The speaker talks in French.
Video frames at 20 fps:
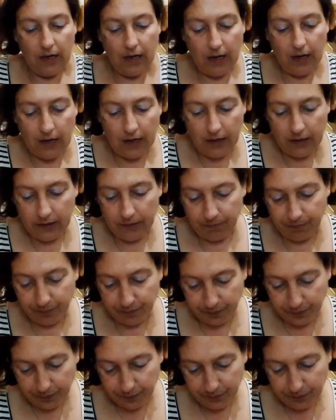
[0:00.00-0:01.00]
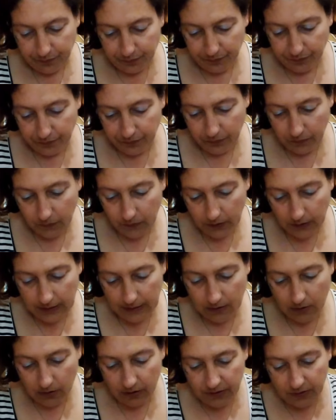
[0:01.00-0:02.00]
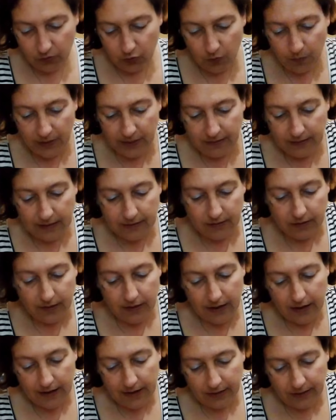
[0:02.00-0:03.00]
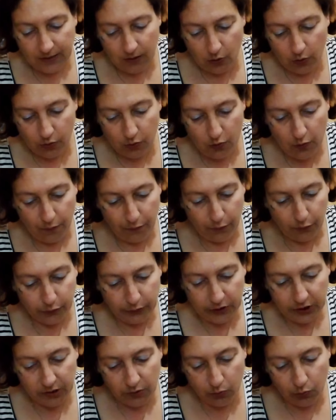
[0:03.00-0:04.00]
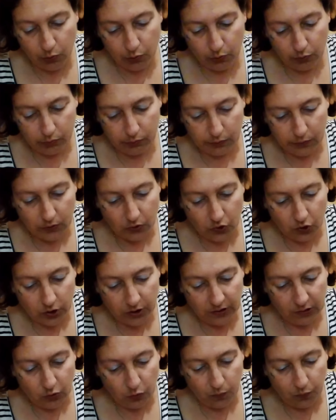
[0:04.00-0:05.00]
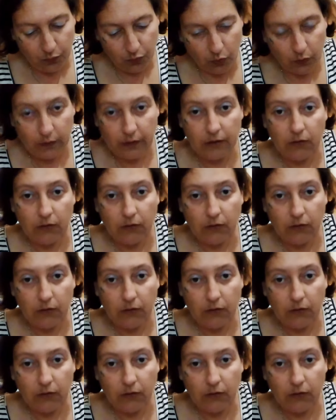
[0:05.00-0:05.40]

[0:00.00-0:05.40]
Ah Alors, les tomates, elles étaient à 1,49 le kilo. J'en ai eu pour